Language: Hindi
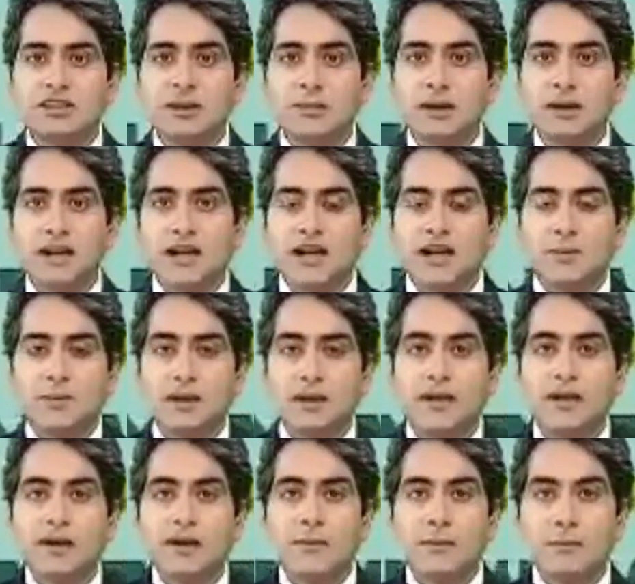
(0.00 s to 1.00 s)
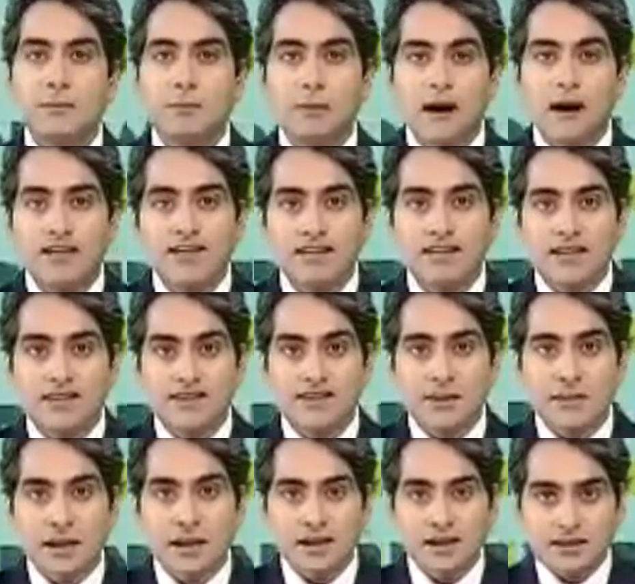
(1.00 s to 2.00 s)
अगरबत्ती बनाने में
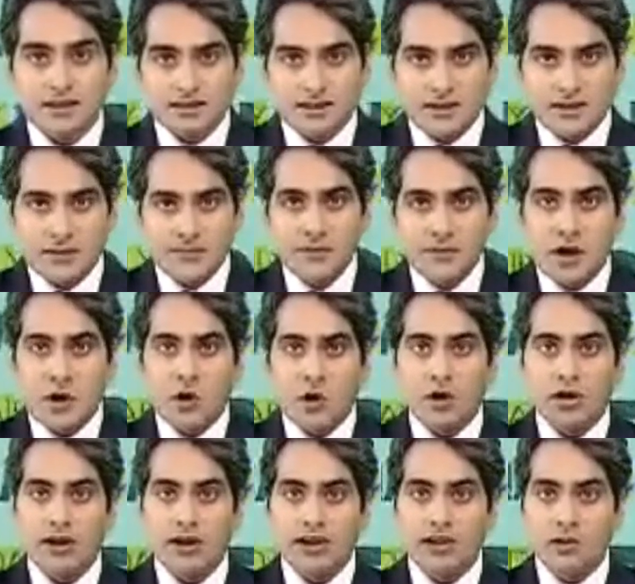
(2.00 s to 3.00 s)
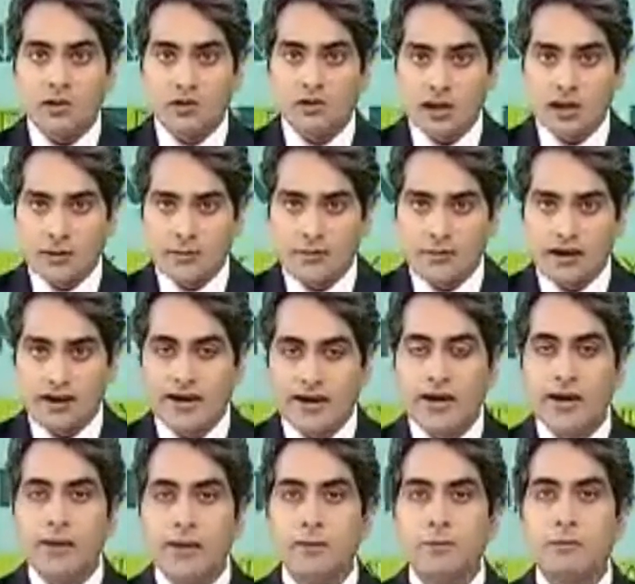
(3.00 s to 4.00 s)
बांस का इस्तेमाल करती हैं और
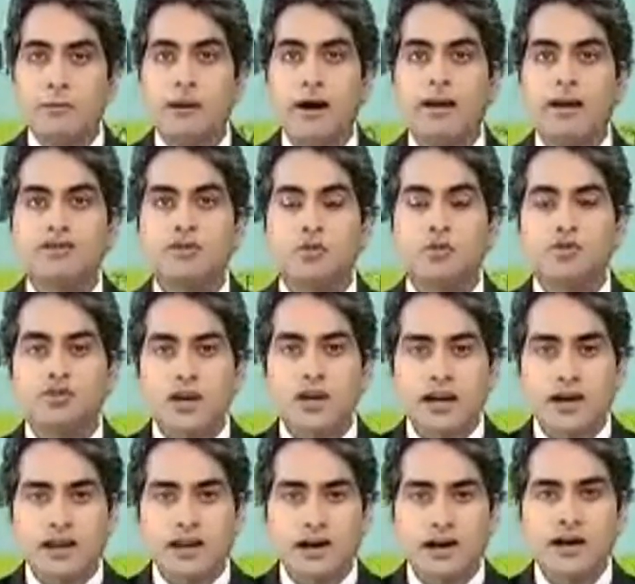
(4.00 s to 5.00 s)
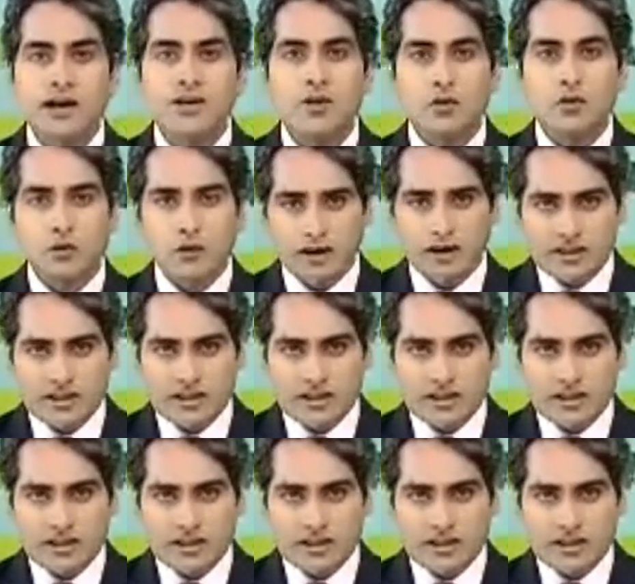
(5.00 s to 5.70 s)
हिंदू धर्म में बांस को जलाना